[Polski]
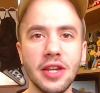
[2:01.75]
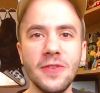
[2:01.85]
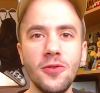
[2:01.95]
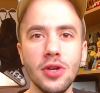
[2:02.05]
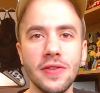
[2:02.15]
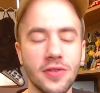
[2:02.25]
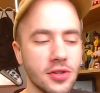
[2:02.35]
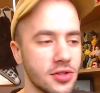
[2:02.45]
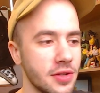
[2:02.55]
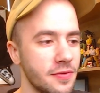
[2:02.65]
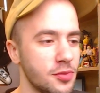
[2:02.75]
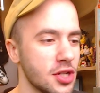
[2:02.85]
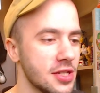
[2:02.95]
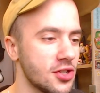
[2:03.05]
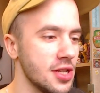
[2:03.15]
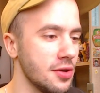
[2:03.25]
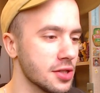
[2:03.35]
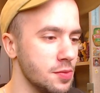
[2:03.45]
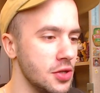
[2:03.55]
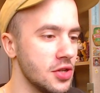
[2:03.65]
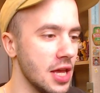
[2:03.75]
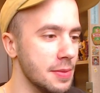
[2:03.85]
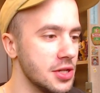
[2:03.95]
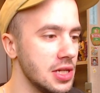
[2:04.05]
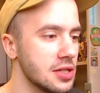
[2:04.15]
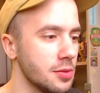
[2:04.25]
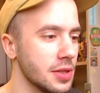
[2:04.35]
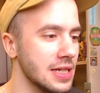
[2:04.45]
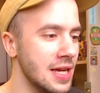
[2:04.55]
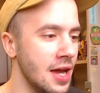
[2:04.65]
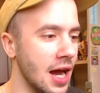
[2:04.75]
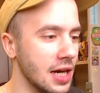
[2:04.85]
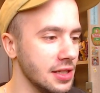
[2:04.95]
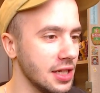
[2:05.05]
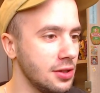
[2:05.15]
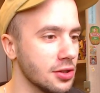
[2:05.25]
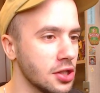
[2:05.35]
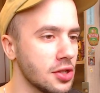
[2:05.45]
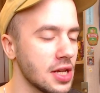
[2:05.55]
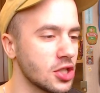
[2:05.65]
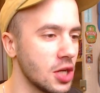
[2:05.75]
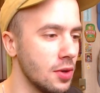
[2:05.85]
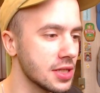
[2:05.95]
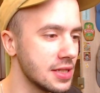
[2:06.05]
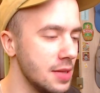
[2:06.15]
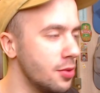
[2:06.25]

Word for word: dryfuje w, w, przestrzeni kosmicznej i myśli sobie, a niech to, co to za żałosny